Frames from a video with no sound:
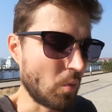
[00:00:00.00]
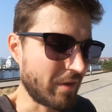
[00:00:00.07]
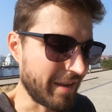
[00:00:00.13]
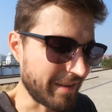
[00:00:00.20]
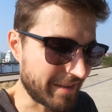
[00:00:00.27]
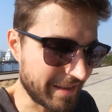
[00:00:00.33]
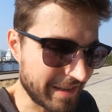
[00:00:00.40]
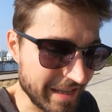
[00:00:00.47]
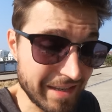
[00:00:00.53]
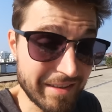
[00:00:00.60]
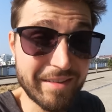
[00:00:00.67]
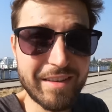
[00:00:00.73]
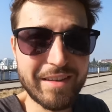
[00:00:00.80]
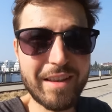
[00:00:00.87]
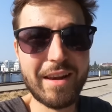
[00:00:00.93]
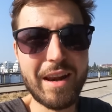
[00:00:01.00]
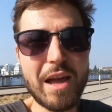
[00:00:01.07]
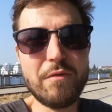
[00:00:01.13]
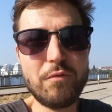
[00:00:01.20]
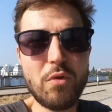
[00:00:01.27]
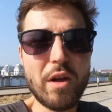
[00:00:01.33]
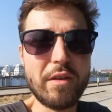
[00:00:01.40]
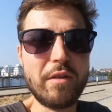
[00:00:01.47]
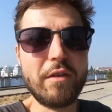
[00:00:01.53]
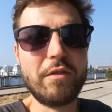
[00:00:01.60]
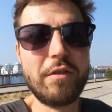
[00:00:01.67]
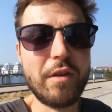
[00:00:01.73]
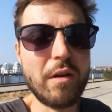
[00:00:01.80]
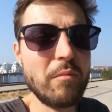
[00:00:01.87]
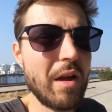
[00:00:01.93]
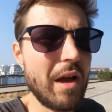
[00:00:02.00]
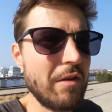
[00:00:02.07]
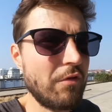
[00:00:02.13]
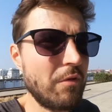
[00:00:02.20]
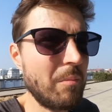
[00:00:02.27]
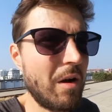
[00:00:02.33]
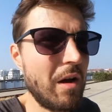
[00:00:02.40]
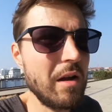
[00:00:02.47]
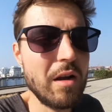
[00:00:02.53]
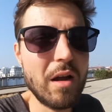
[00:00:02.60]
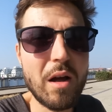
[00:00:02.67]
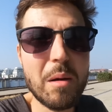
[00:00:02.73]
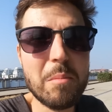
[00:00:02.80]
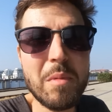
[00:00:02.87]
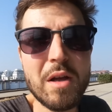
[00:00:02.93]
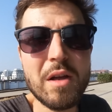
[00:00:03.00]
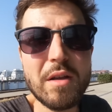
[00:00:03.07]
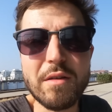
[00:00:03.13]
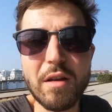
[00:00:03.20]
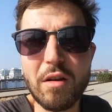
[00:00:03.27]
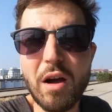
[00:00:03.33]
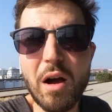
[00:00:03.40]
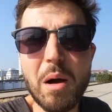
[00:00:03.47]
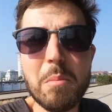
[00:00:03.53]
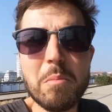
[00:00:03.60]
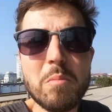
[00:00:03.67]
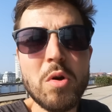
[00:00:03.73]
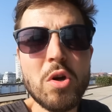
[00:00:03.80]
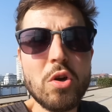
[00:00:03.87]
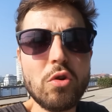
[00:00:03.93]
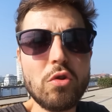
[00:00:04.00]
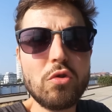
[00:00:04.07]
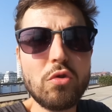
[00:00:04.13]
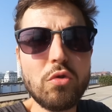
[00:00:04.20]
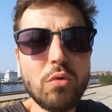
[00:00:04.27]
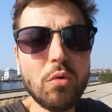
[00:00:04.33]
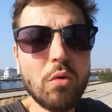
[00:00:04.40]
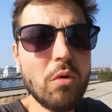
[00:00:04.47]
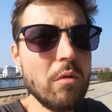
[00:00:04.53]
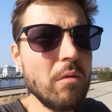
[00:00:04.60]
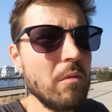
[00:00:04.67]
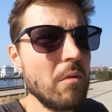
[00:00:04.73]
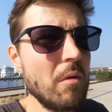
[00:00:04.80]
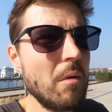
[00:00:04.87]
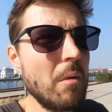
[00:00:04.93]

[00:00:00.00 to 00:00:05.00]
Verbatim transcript: Und hat diese drei Wörter, also sagen wir einfach mal, ähm, da kam Kuh,